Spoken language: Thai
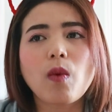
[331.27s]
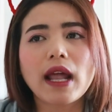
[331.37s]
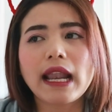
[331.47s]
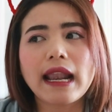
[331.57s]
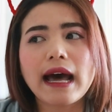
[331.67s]

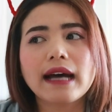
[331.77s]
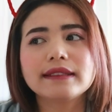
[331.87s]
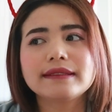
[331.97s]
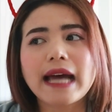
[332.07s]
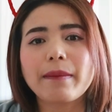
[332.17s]
วันละ
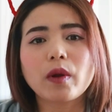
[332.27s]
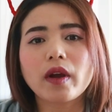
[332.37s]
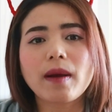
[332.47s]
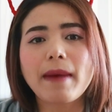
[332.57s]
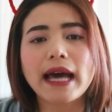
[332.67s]

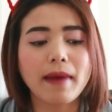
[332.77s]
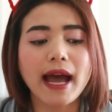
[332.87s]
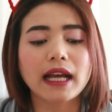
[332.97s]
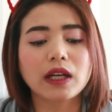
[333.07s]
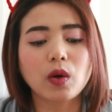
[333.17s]
300กว่าบาท
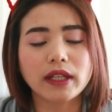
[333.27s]
มาก